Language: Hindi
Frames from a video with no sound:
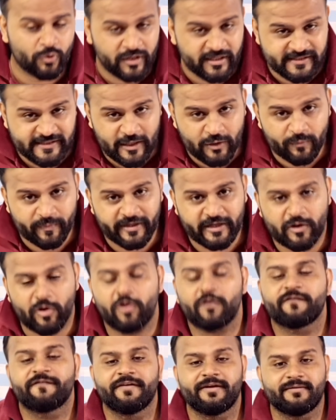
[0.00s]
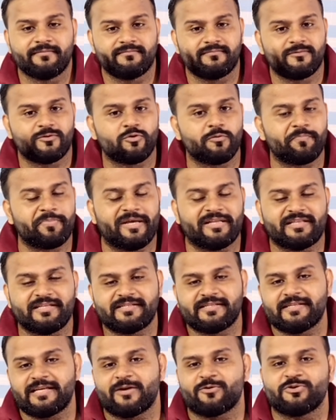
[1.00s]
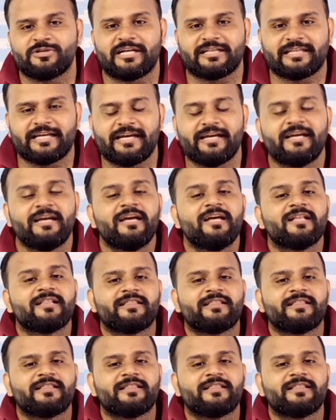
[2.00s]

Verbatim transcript: दो हजार रुपए का ऑफ है तो पैंतीस हजार हो जाता है